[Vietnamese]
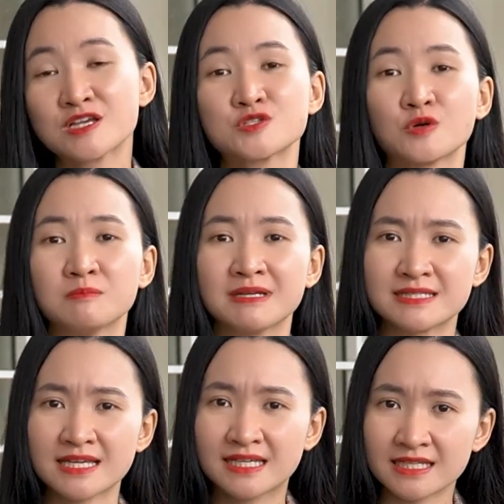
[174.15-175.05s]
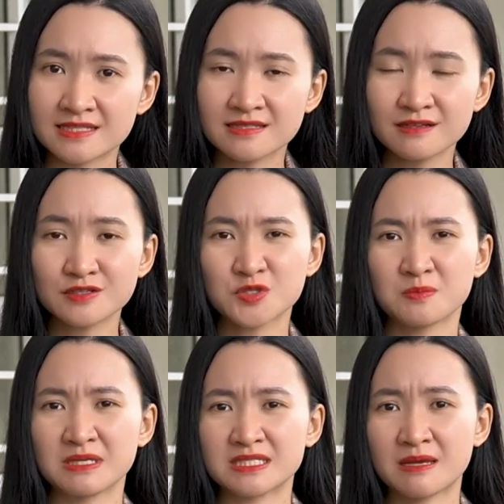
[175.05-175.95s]
rồi mình sẽ kiệt sức rồi
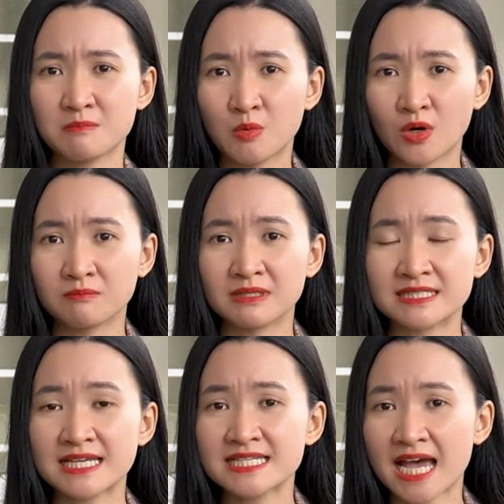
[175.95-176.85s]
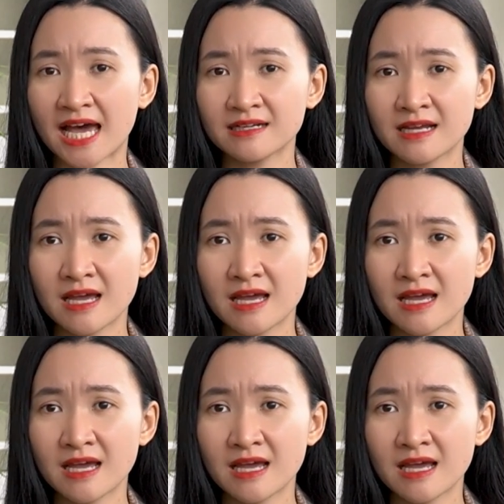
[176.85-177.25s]
mình sẽ buồn mình sẽ chán